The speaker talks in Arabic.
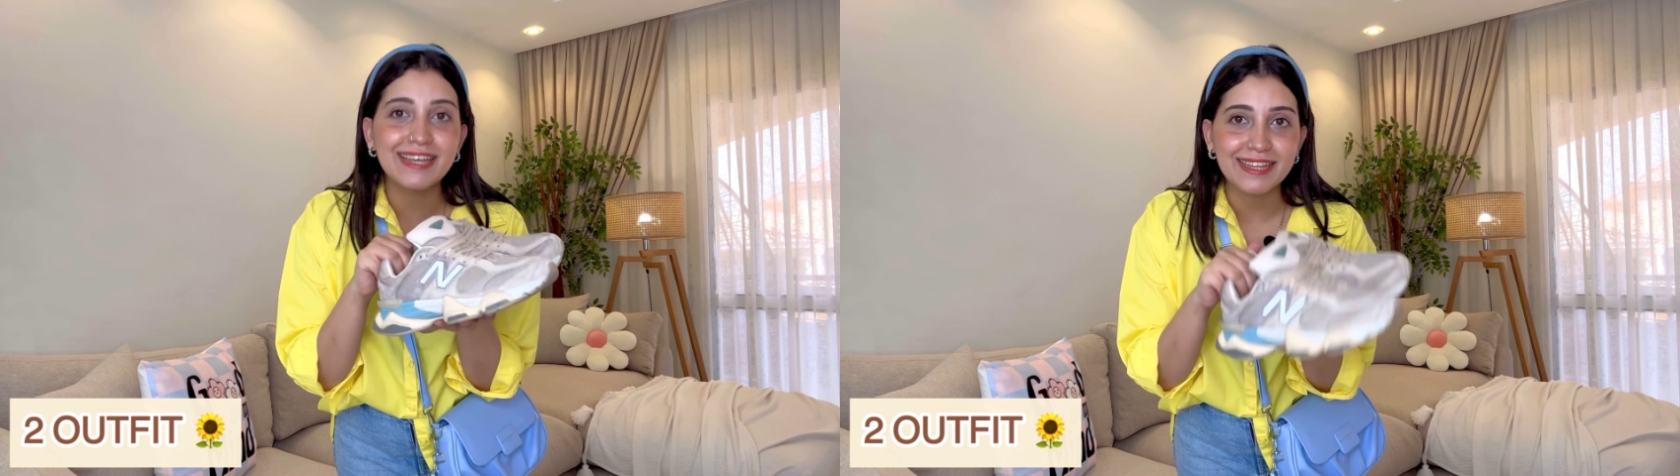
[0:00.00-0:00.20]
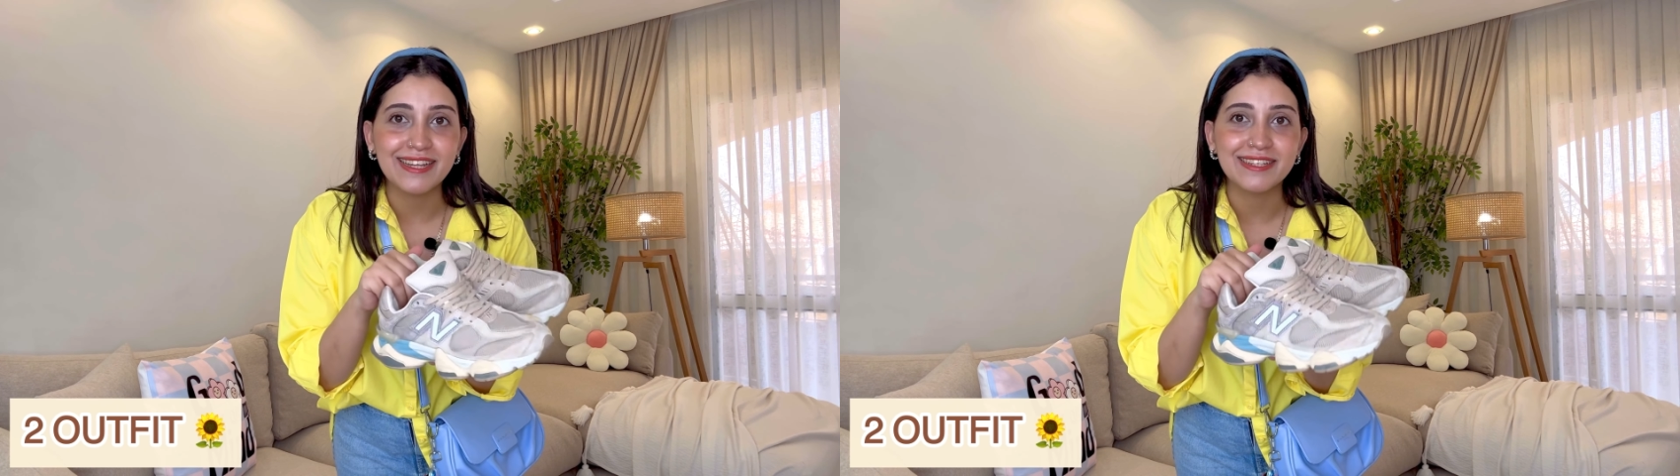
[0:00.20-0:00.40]

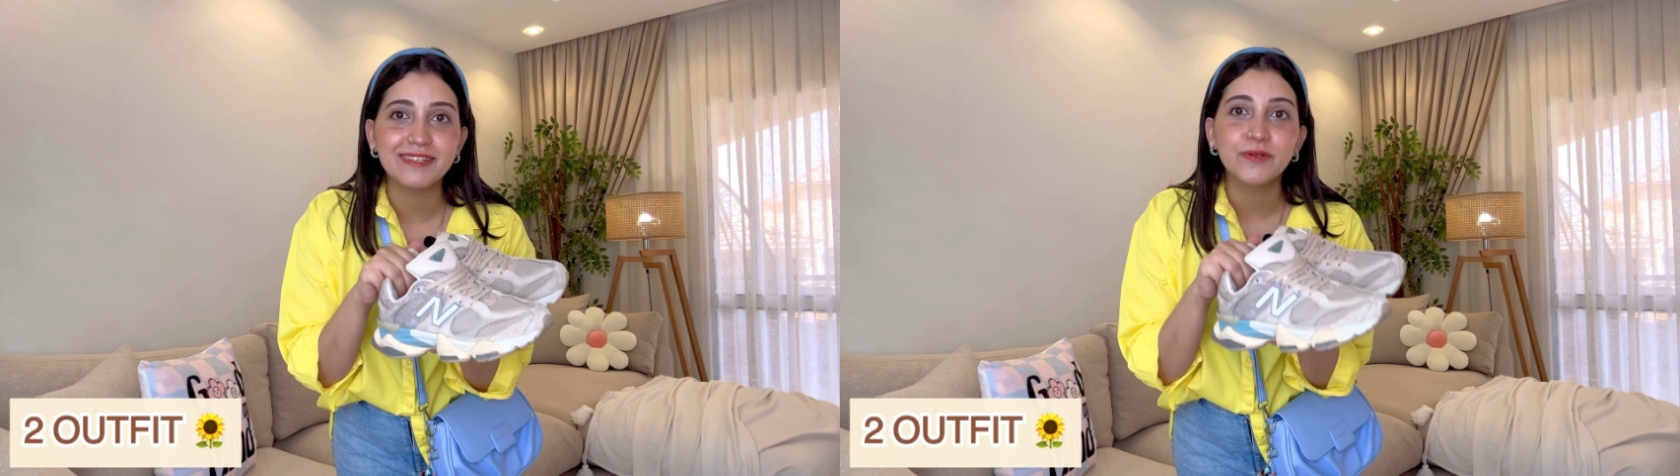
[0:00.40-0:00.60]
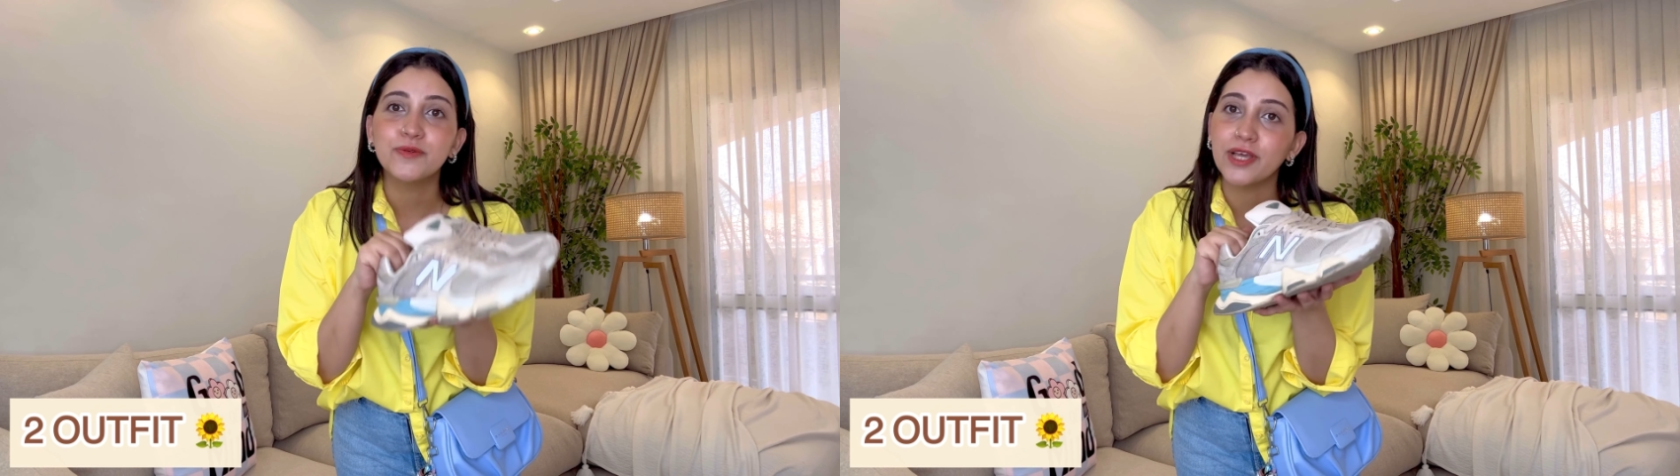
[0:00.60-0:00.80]
جدا
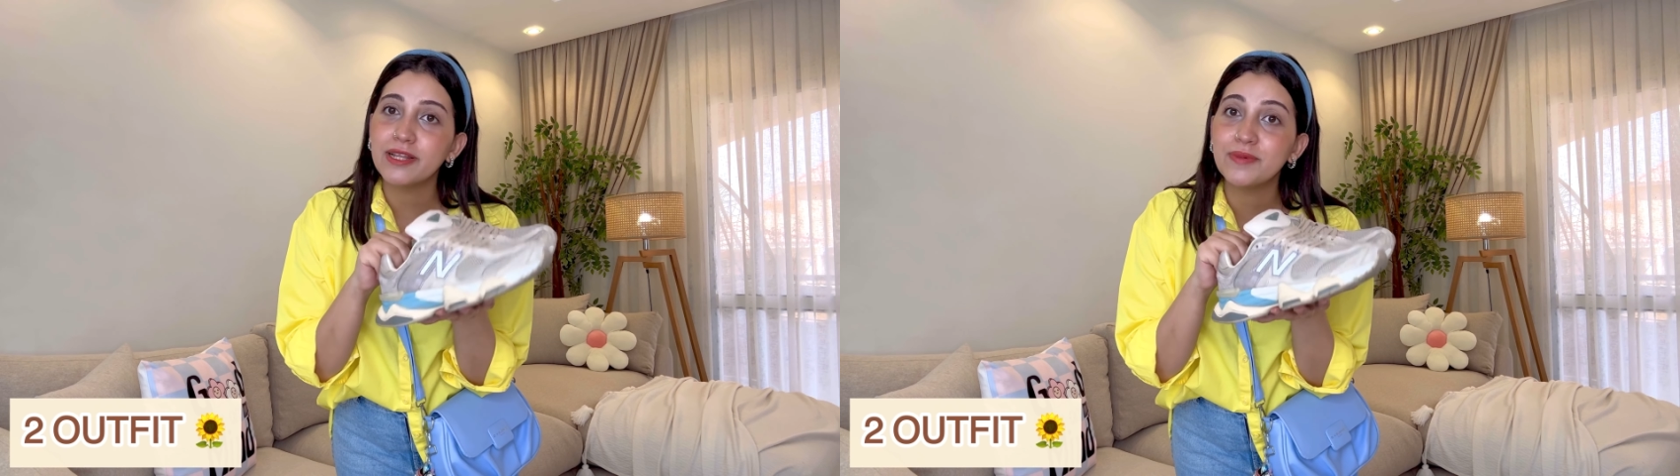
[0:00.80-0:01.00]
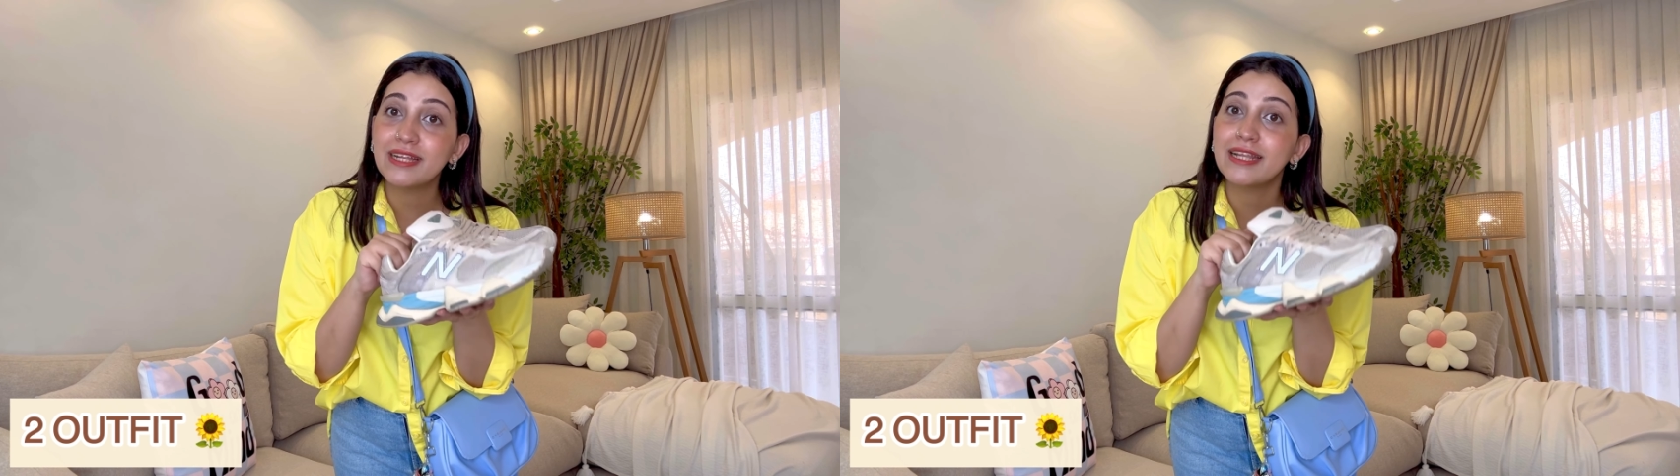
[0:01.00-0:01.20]

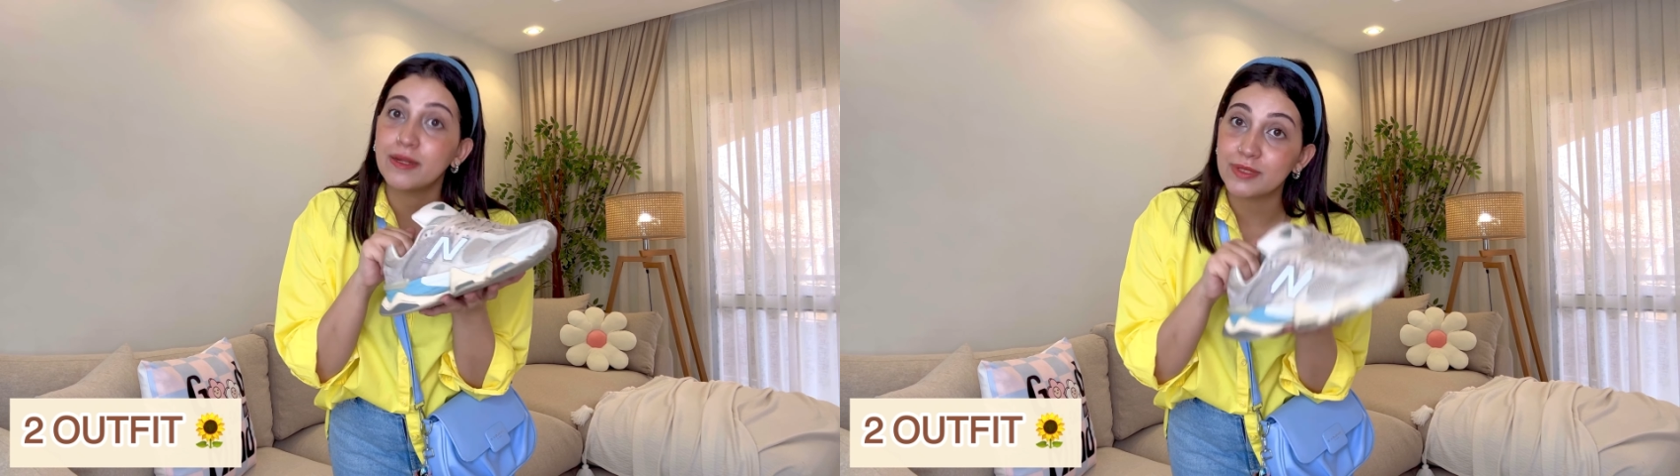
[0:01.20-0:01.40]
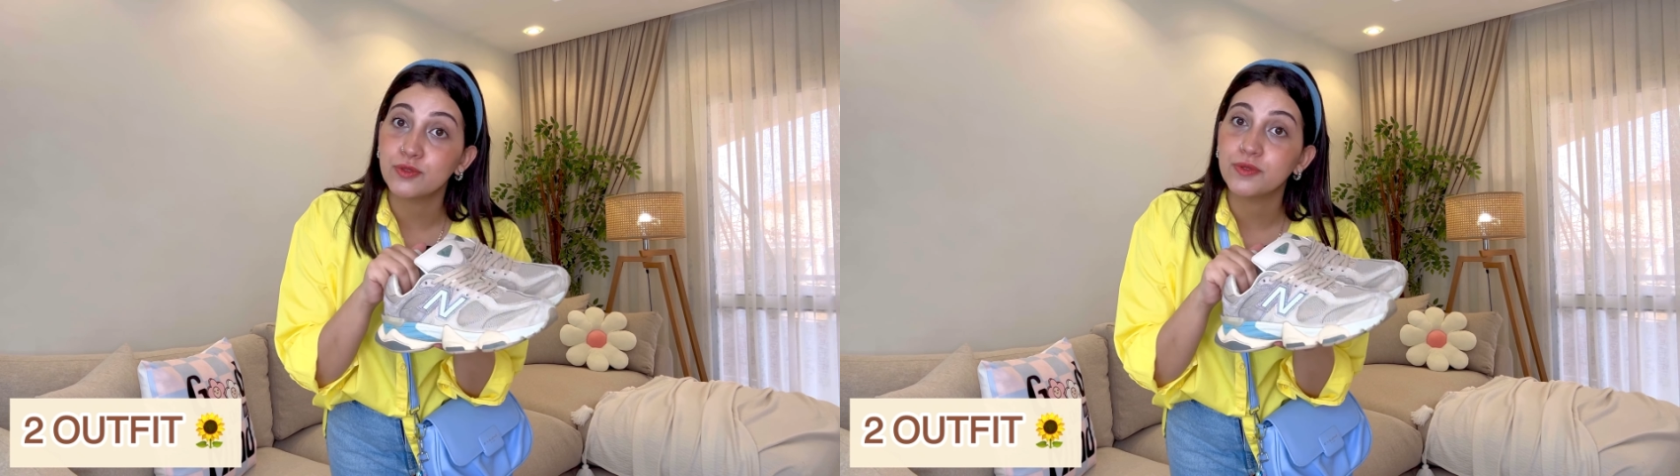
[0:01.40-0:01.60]
يلا بينا
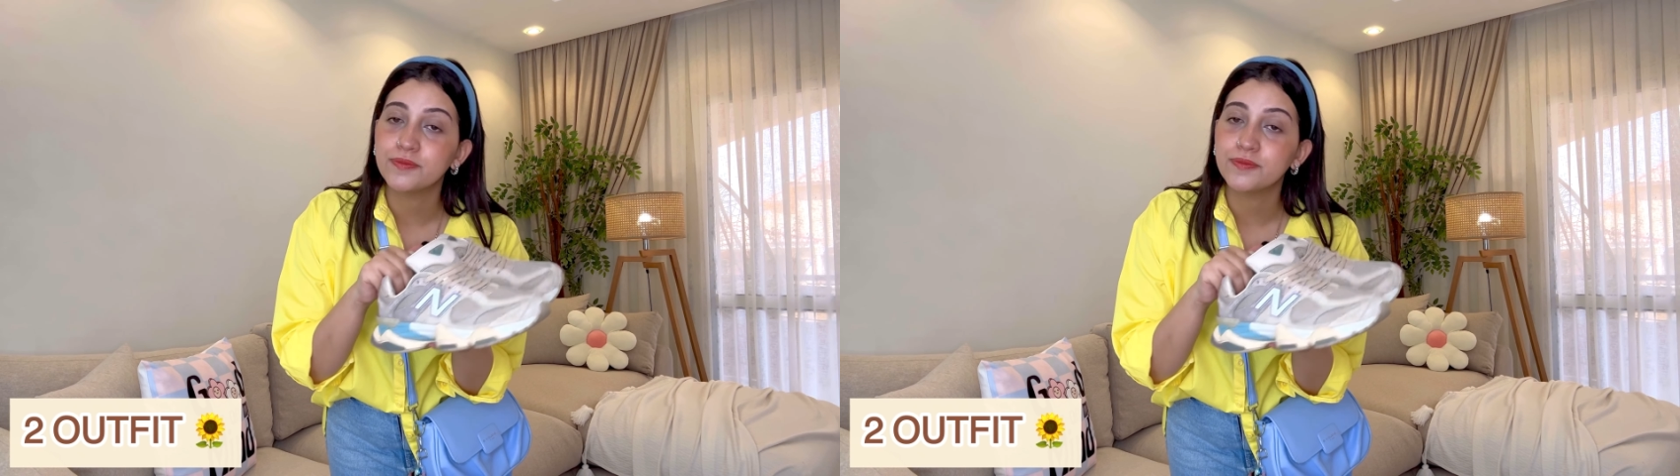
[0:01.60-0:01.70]
نلبسه